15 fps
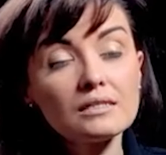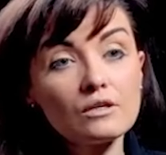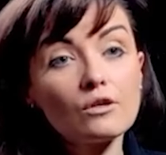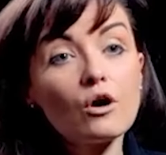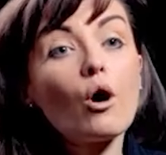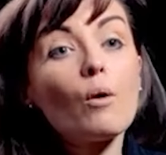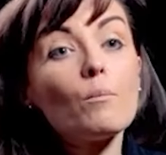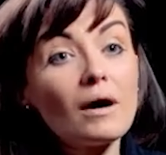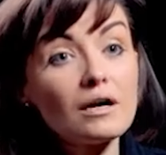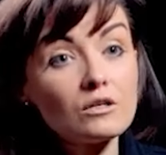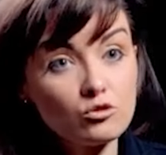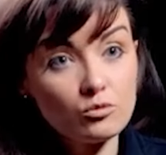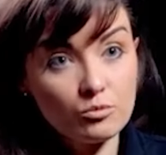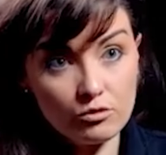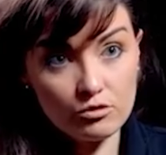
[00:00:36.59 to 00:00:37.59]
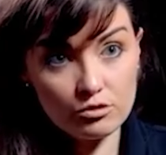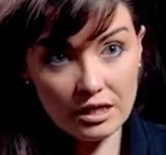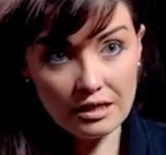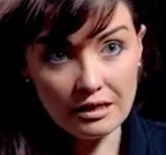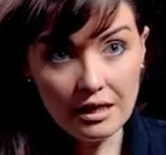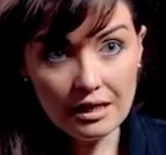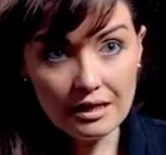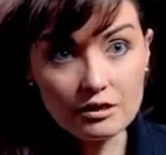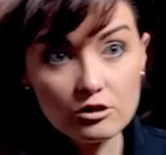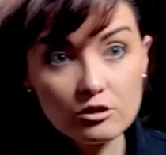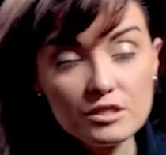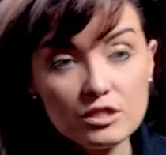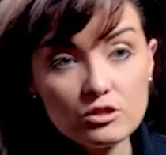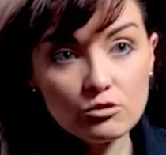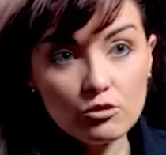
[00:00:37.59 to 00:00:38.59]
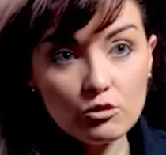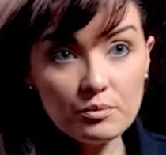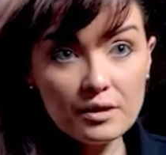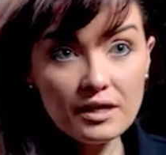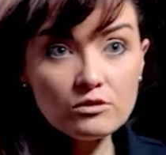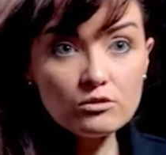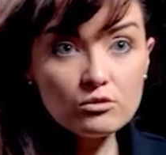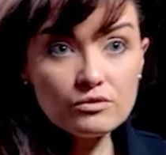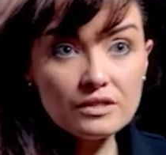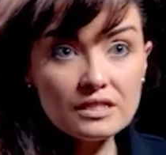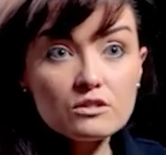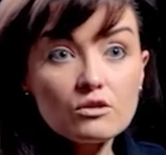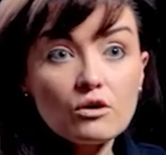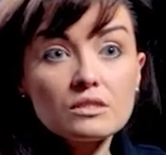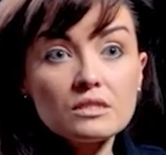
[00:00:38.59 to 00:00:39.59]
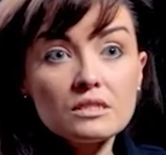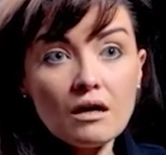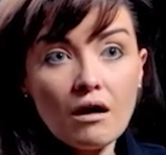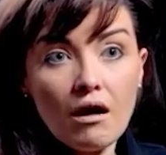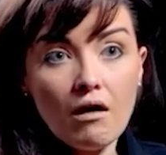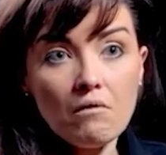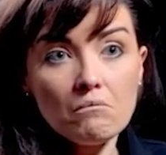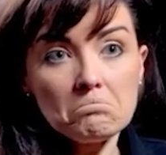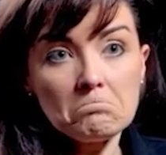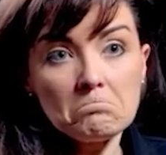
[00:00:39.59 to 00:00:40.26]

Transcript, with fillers: D'ailleurs, en mars prochain, la Commission européenne devrait sortir un